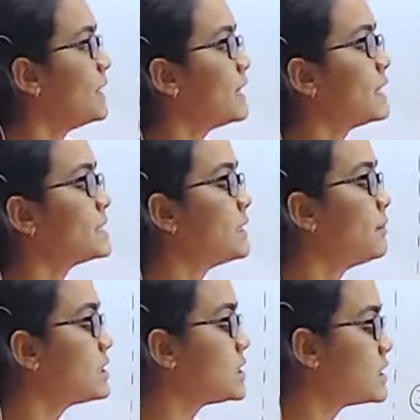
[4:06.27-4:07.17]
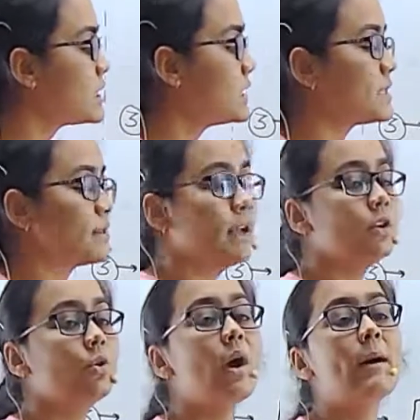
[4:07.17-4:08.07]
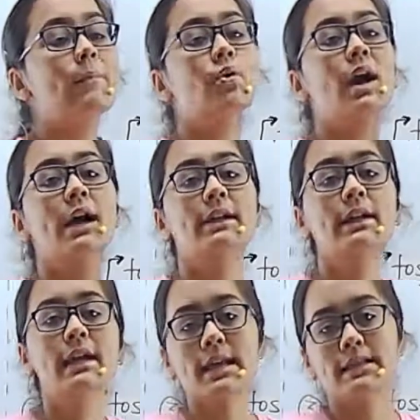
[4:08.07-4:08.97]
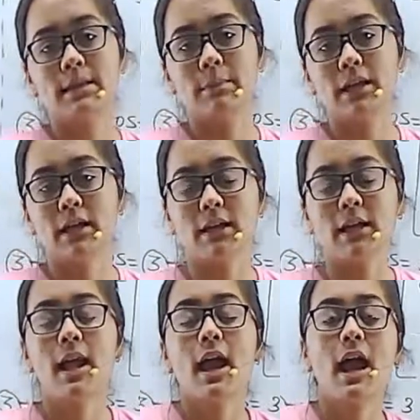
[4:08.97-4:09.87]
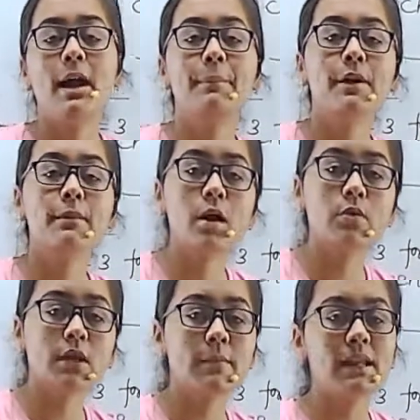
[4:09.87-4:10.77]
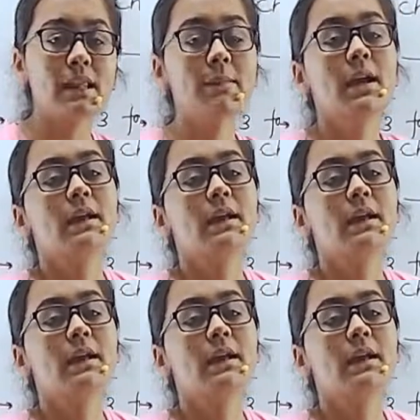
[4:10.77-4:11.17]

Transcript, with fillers: कि किसी भी चीज़ की स्ट्रेंथ को आप लोग अंडर एस्टिमेट कर रहे हैं अपर बाउंड का मतलब